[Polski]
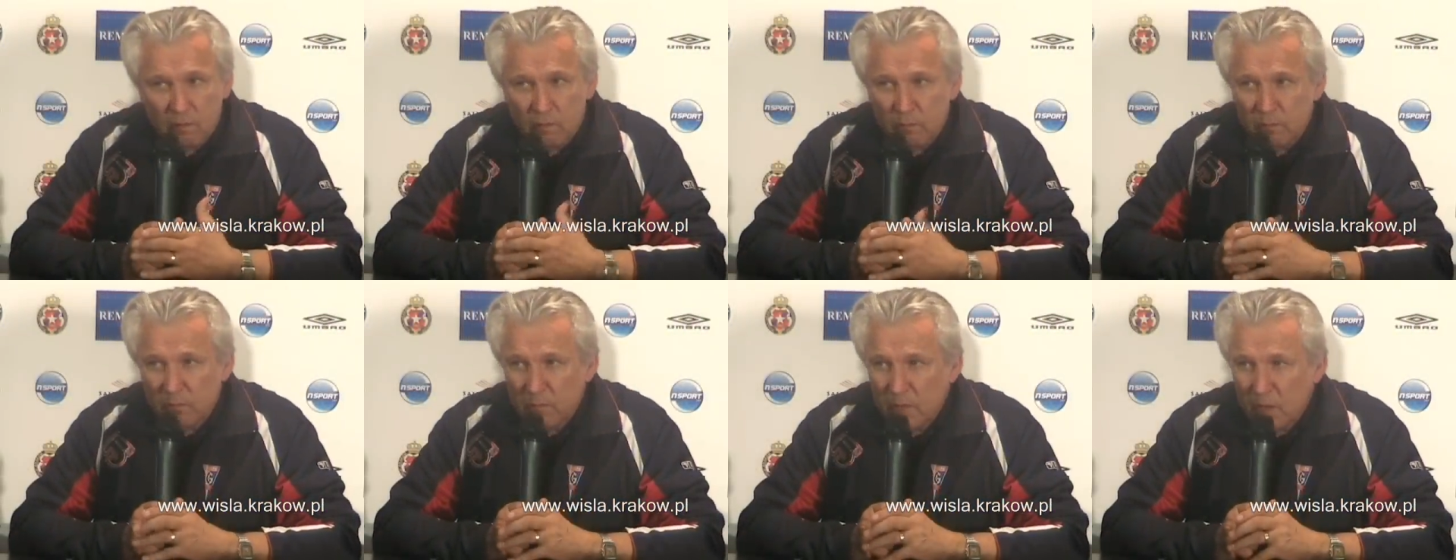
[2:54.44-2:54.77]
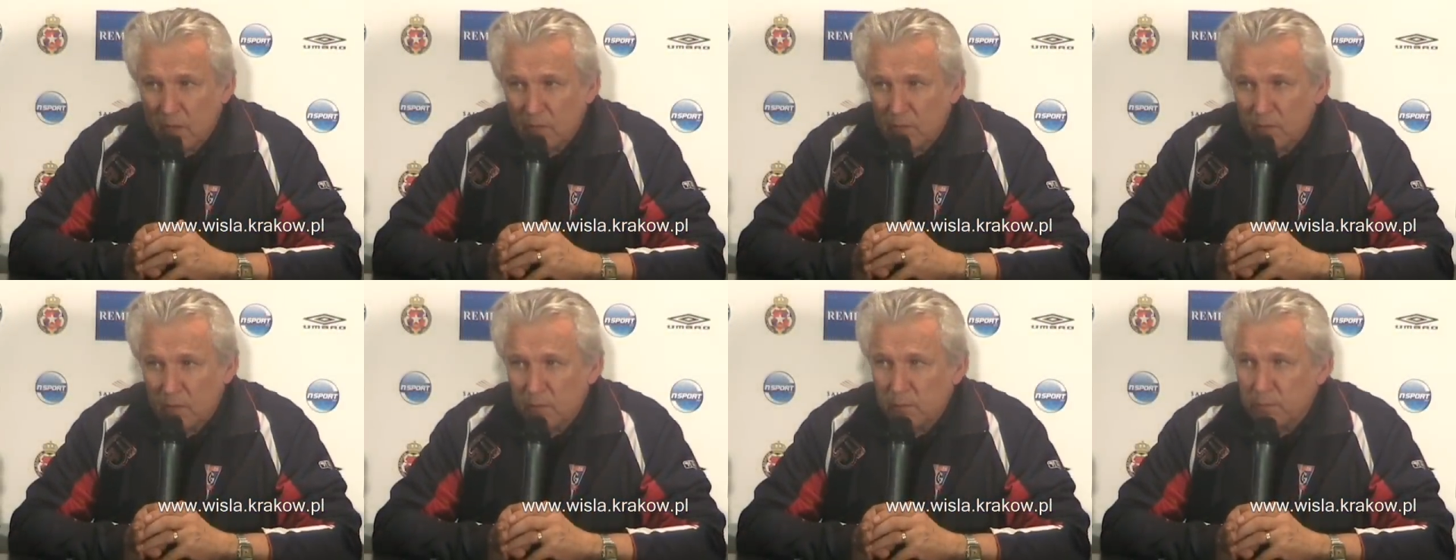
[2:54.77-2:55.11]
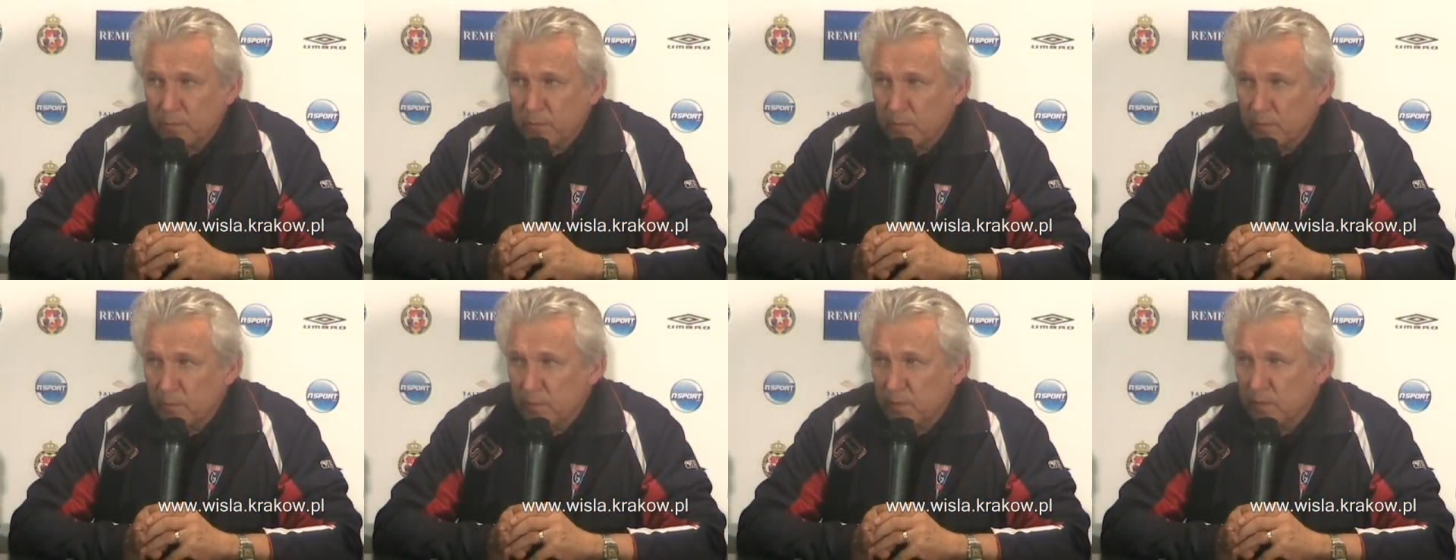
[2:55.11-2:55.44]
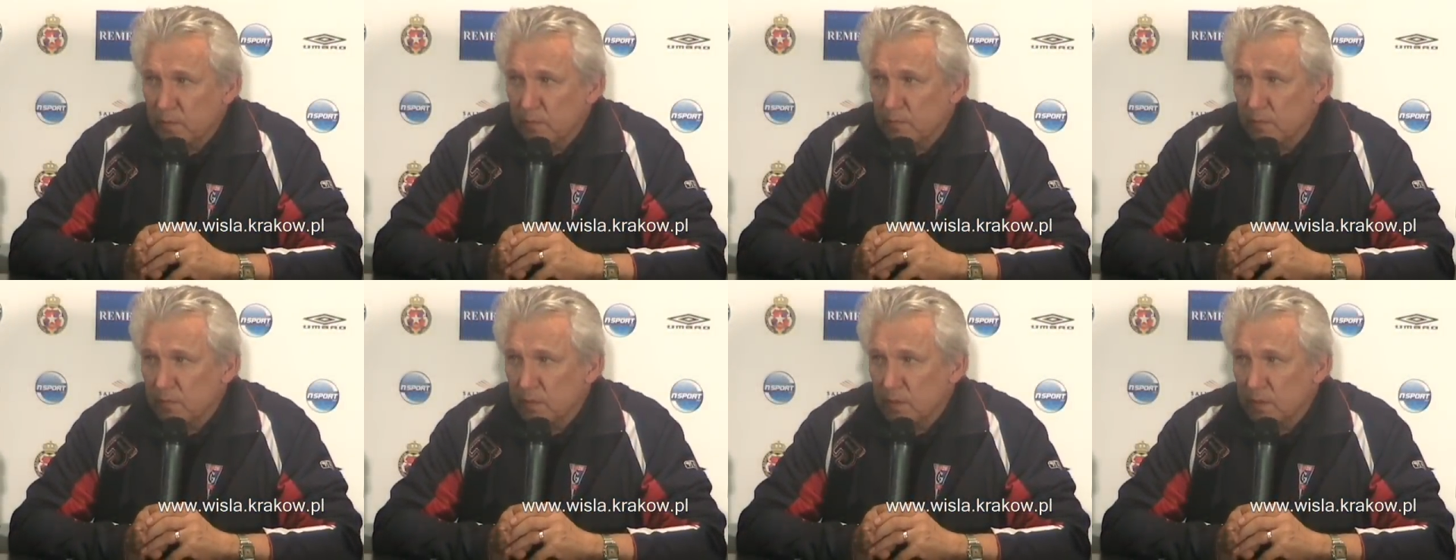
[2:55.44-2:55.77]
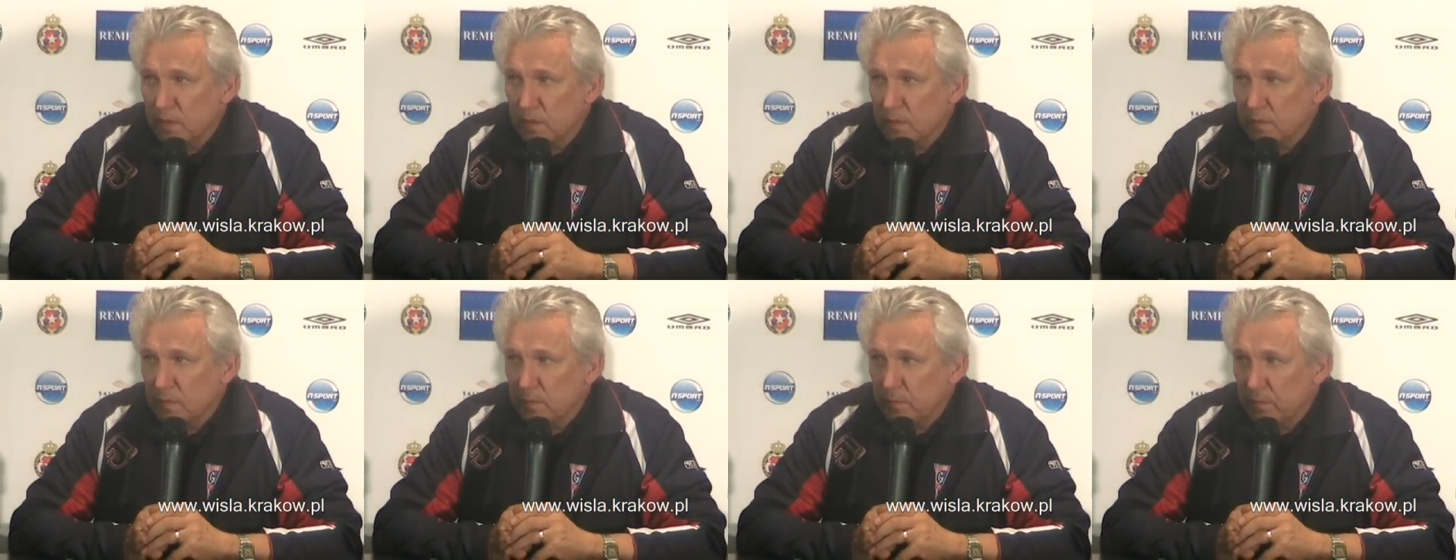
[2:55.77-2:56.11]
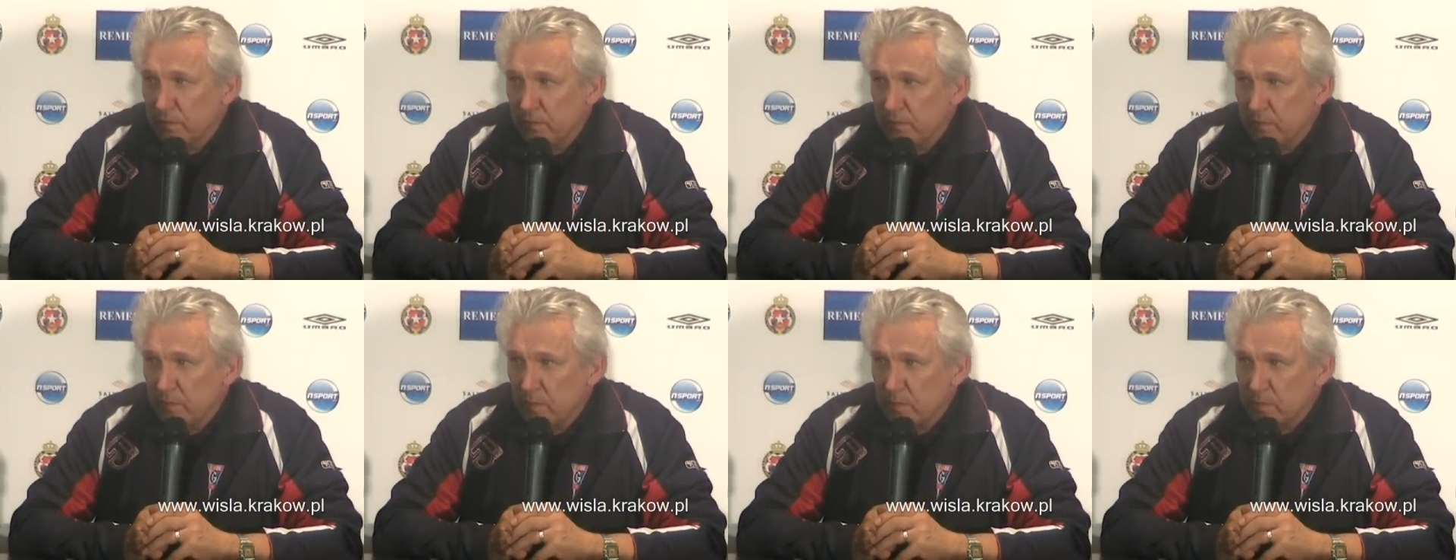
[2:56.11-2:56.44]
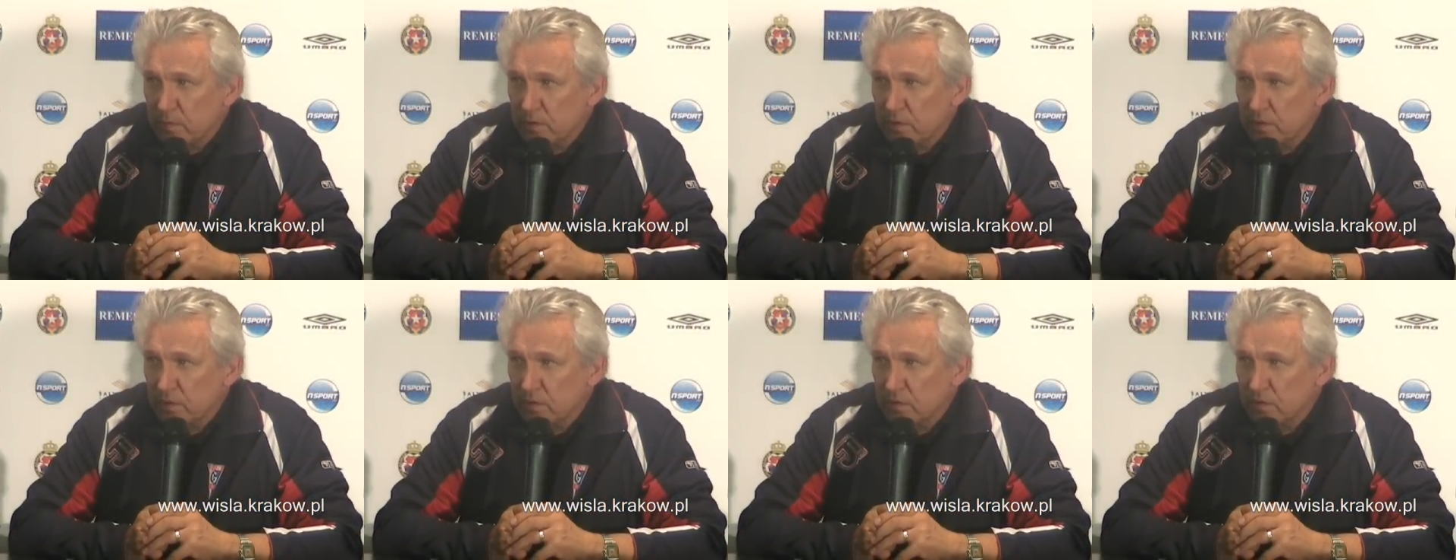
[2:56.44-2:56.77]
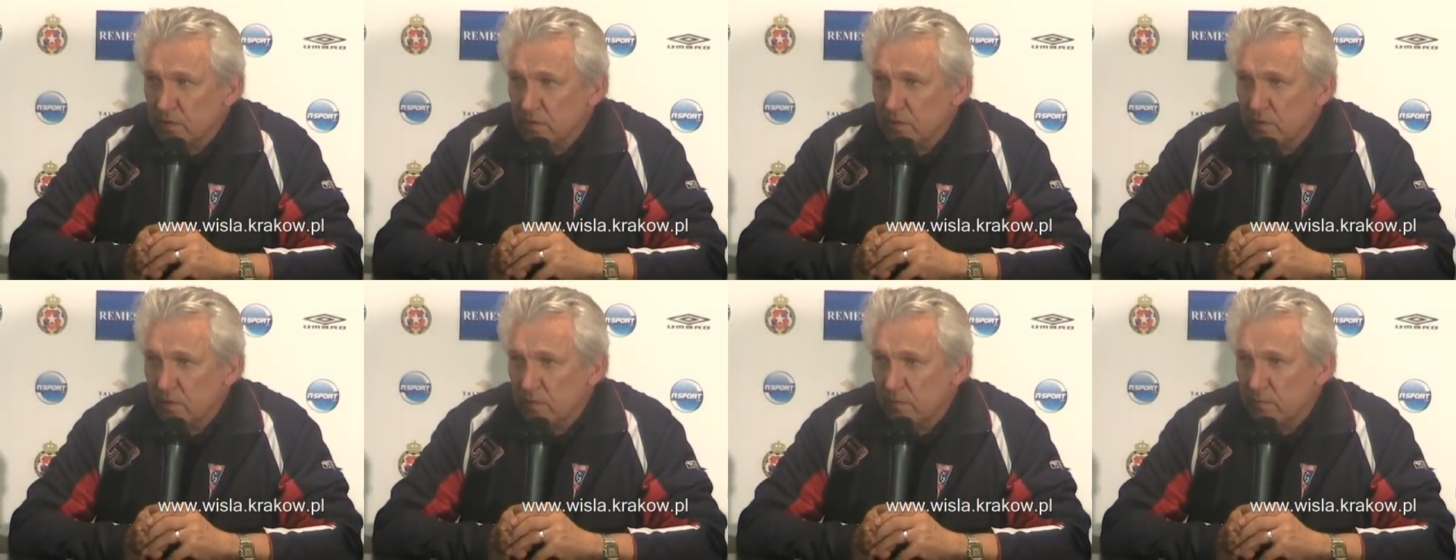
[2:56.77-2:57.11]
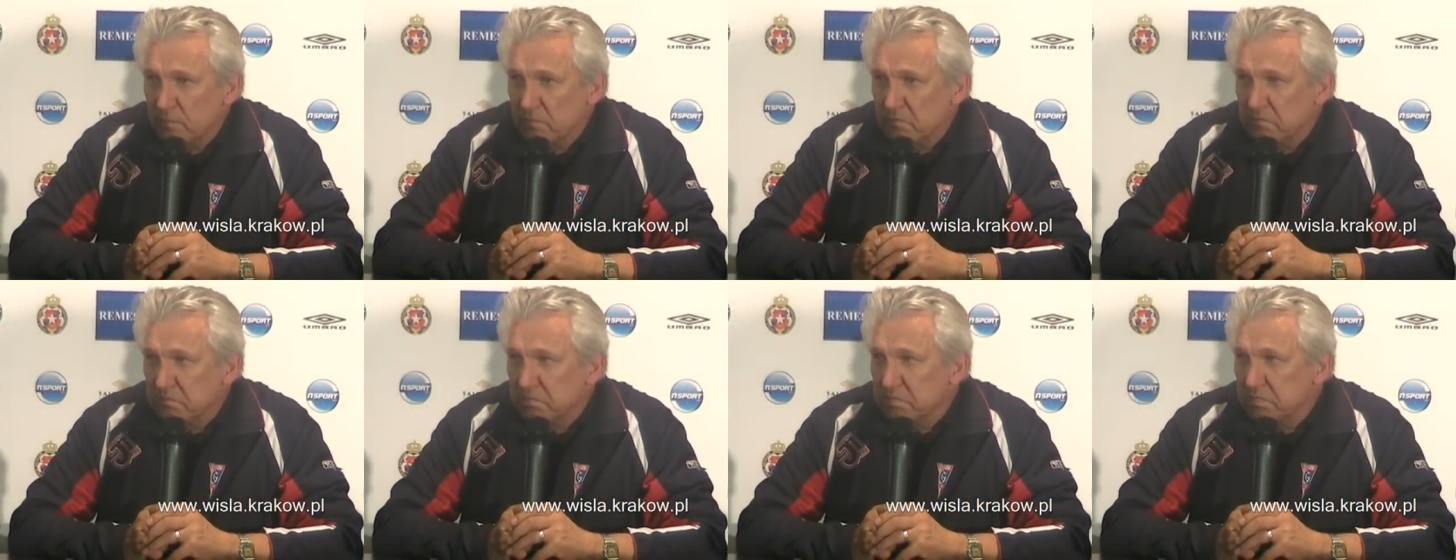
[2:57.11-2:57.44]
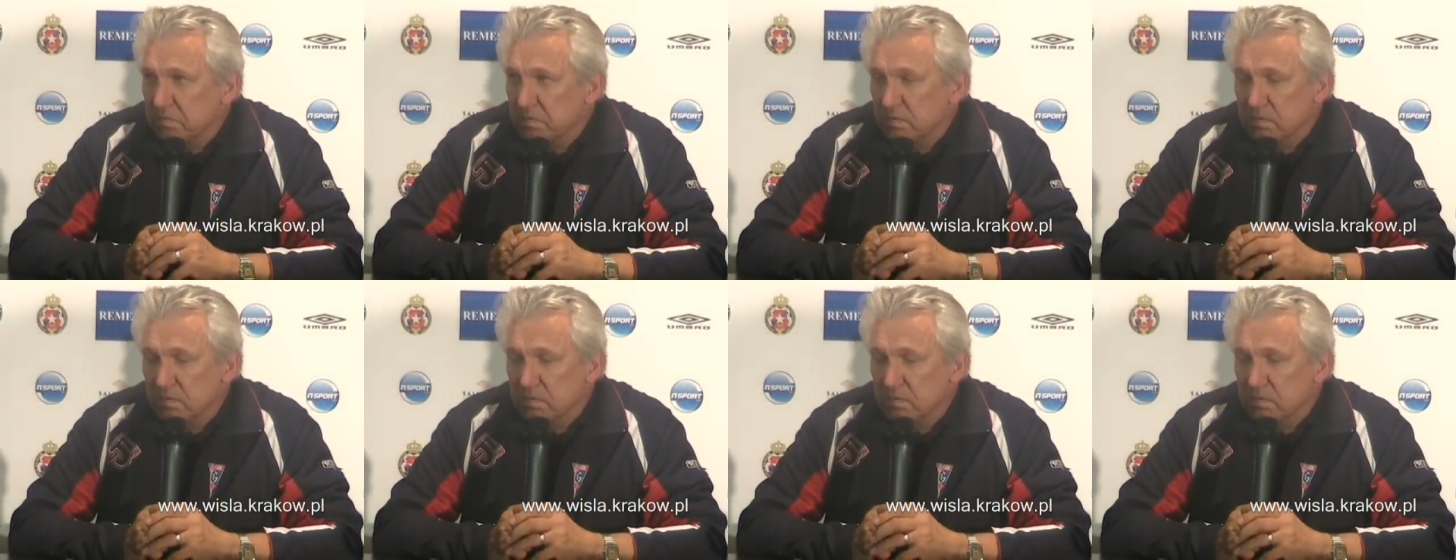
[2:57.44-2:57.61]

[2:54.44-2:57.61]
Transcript: E, miałem problem, e, powiem Wam szczerze, nie wiem